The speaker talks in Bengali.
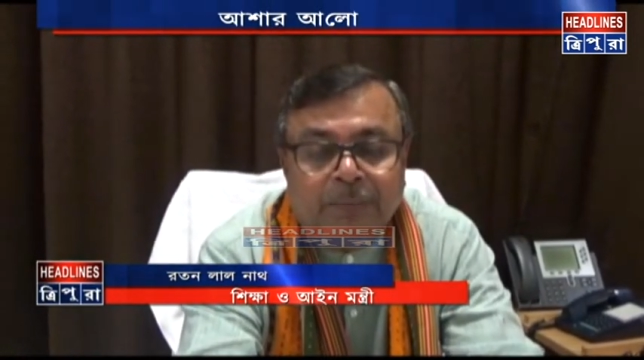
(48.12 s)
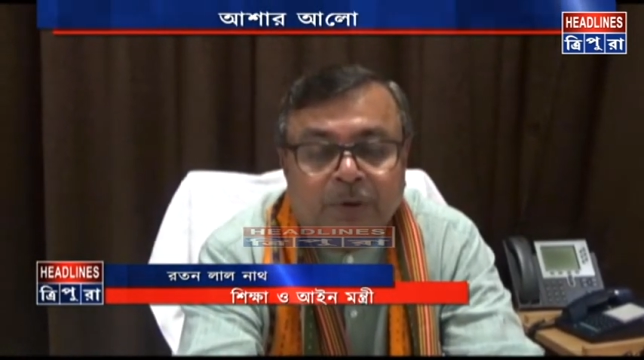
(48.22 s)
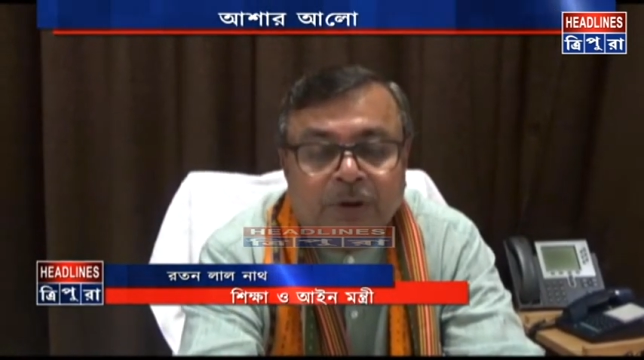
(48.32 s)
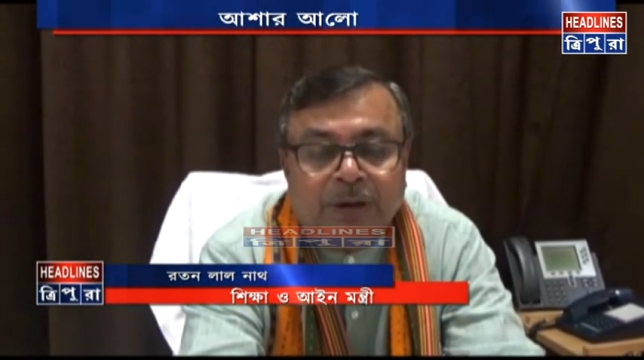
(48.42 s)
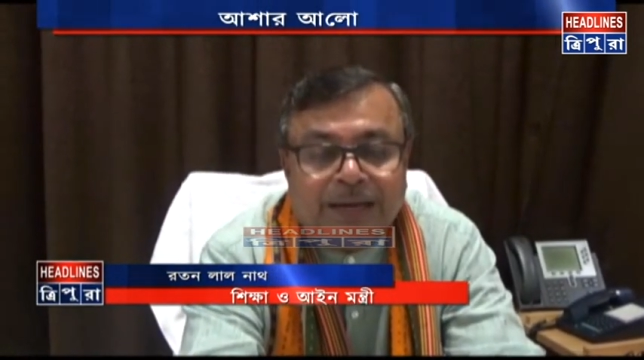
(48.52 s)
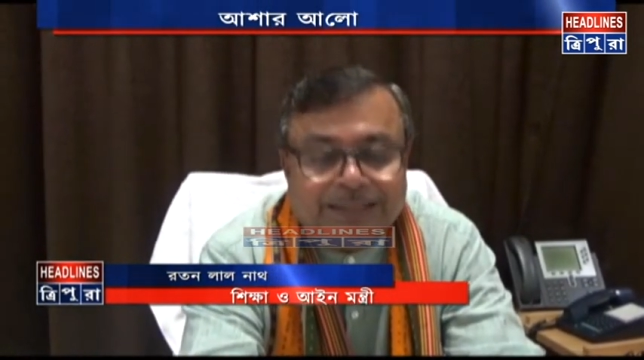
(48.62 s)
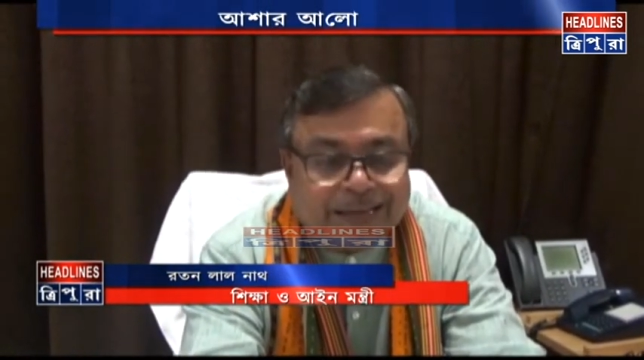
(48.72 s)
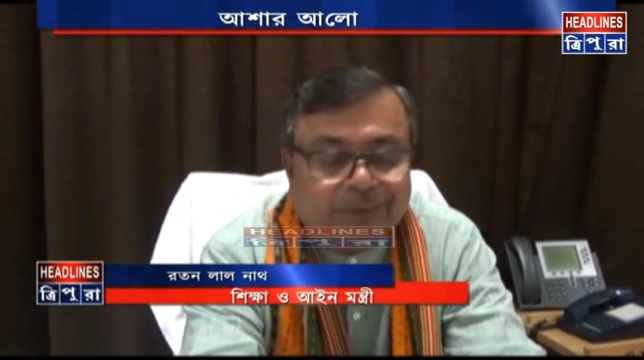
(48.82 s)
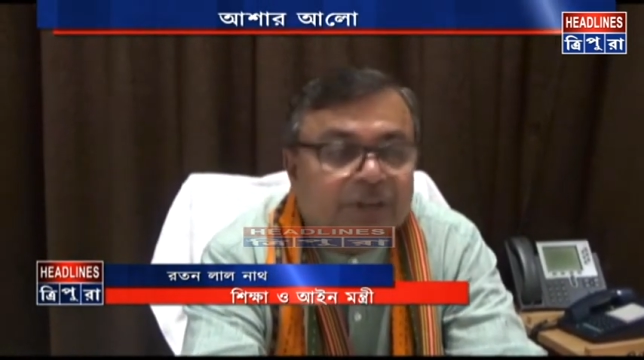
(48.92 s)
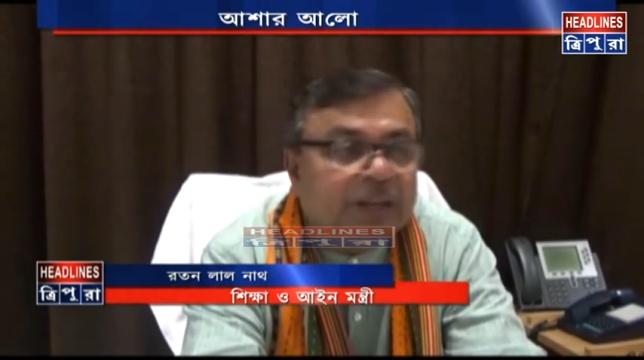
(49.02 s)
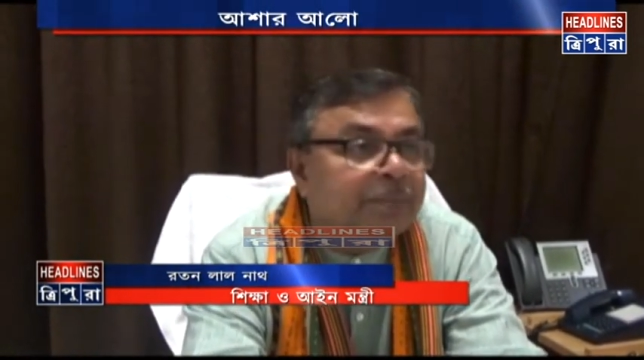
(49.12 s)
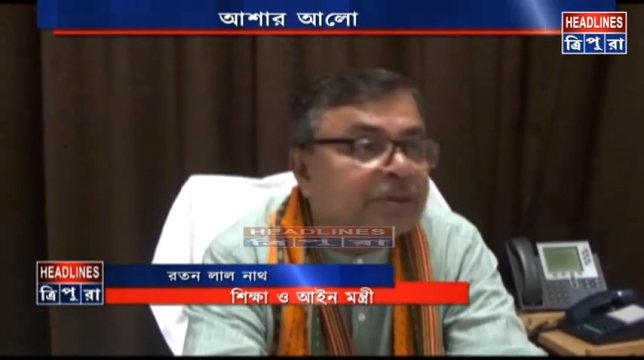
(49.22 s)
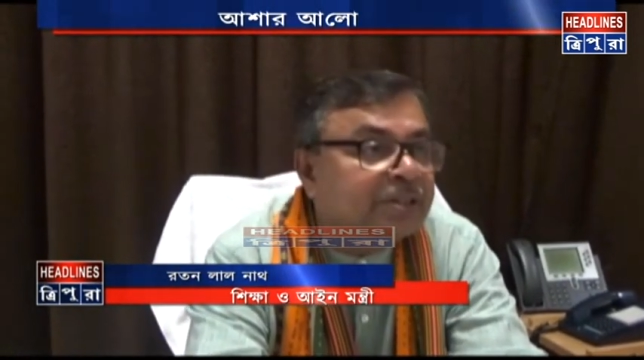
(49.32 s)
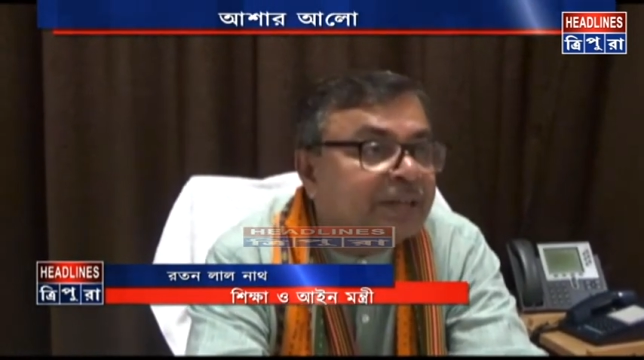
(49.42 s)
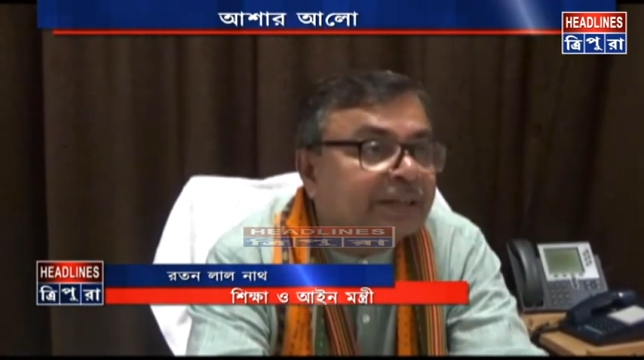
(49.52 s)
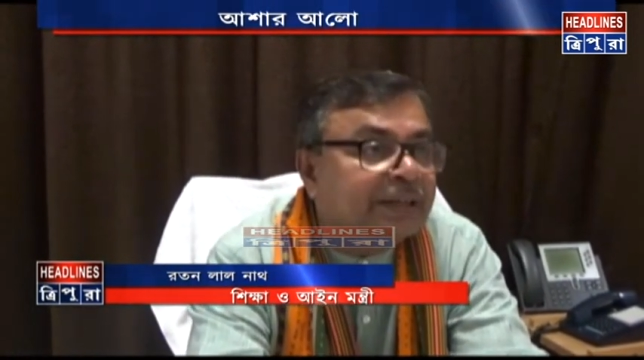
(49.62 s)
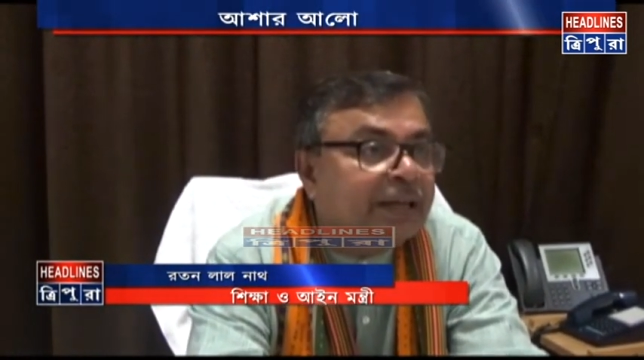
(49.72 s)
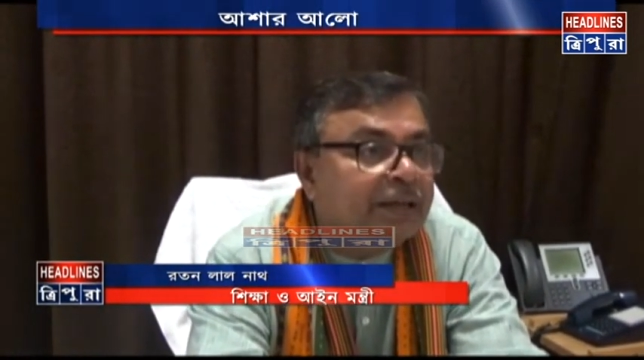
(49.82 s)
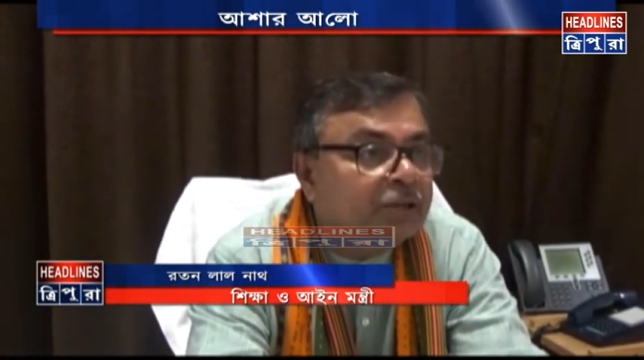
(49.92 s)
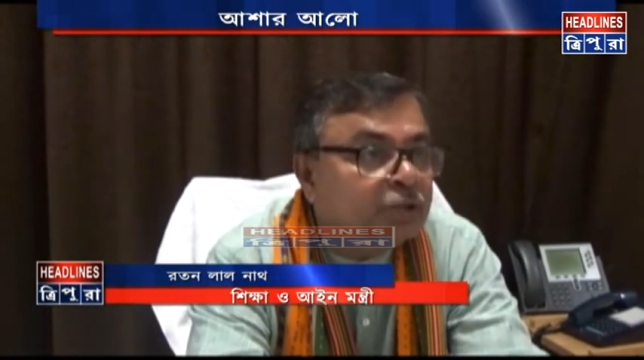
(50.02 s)
এবং আশা করি এই মাসে একটা
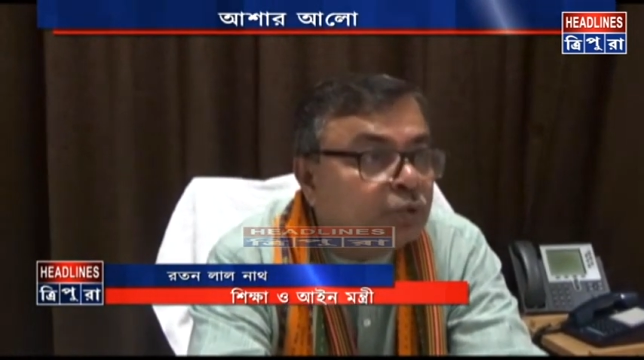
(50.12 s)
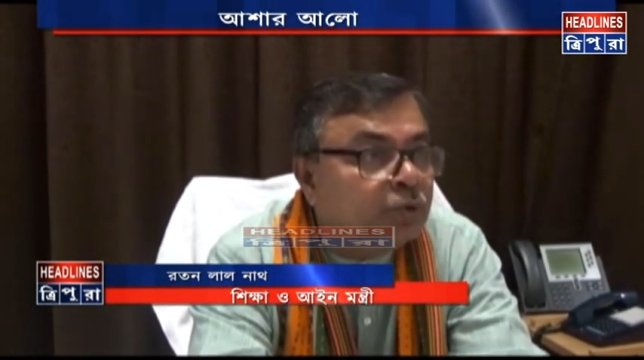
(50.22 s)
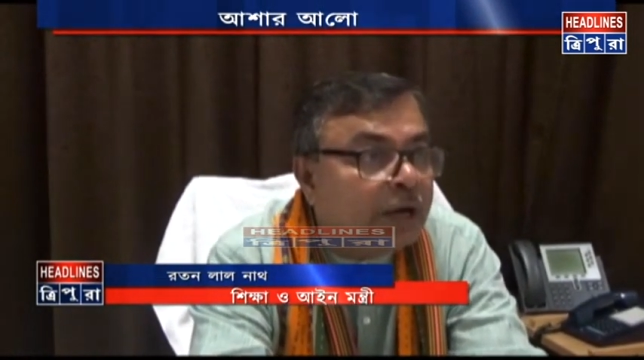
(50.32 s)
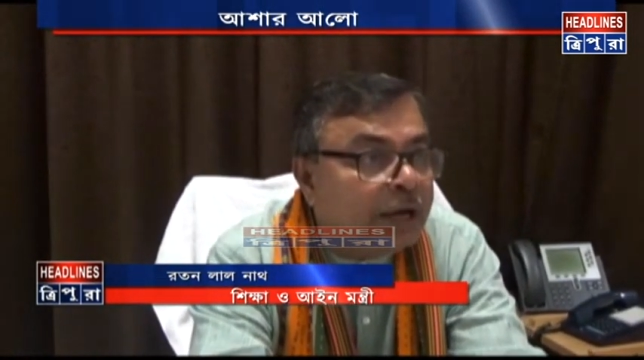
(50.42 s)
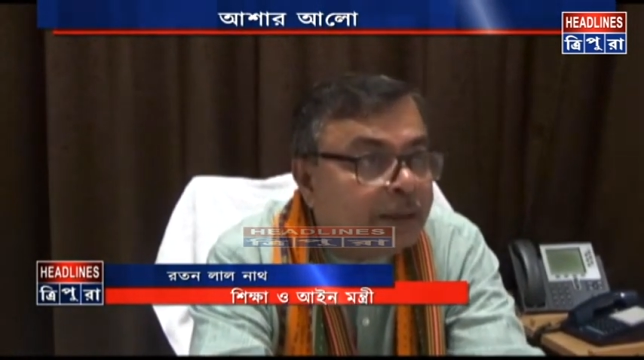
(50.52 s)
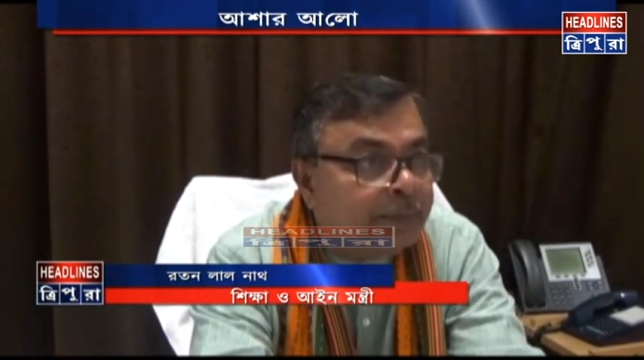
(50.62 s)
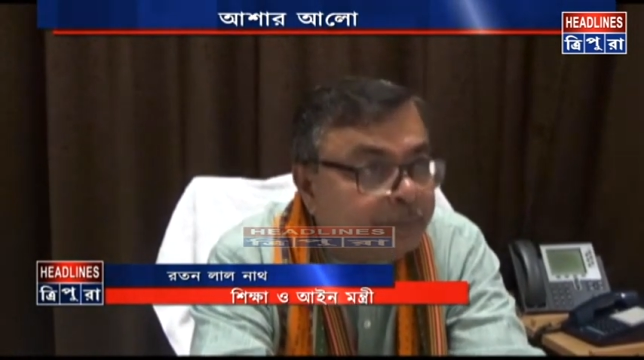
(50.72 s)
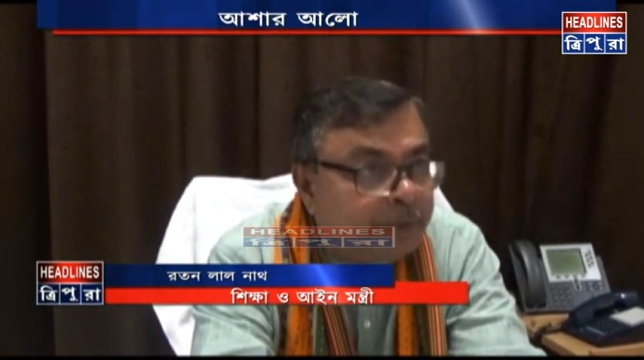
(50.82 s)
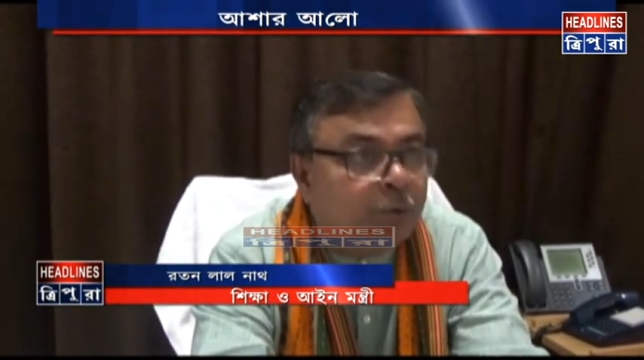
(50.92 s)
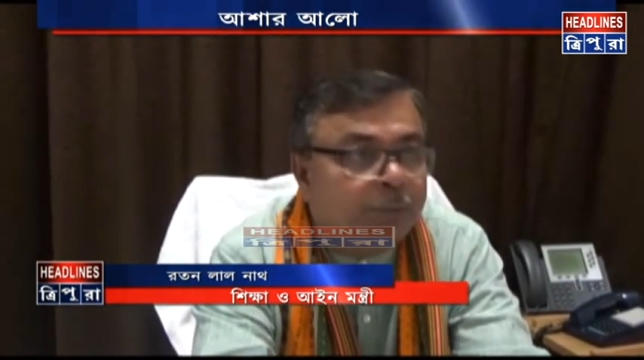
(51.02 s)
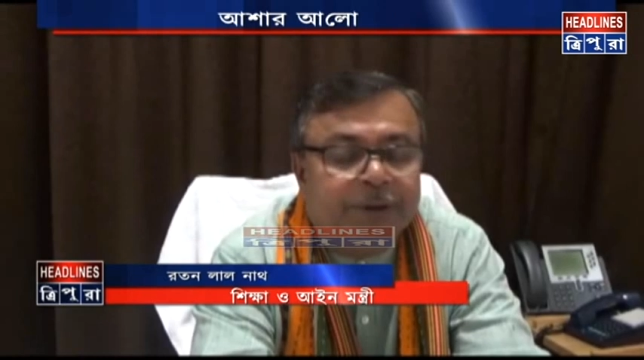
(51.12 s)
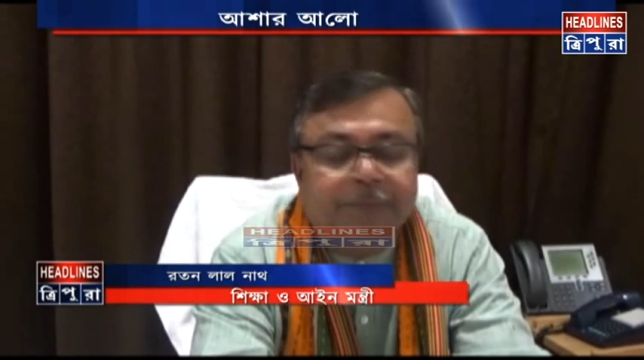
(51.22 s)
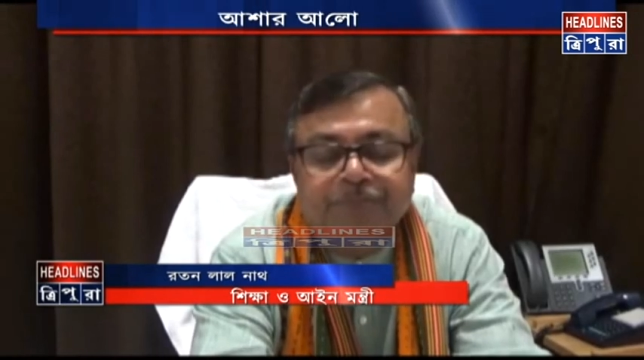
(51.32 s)
সুরা বেরোবে